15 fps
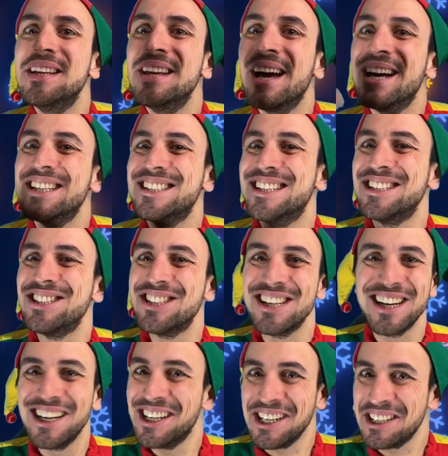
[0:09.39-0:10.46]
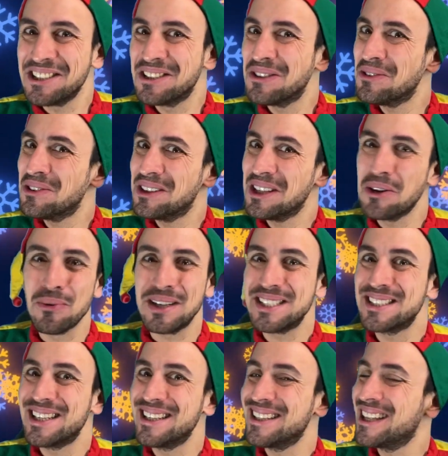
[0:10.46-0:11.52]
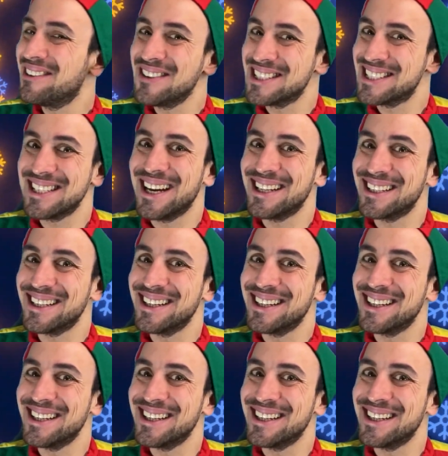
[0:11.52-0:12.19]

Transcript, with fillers: a sancire l'inizio di questa traversata.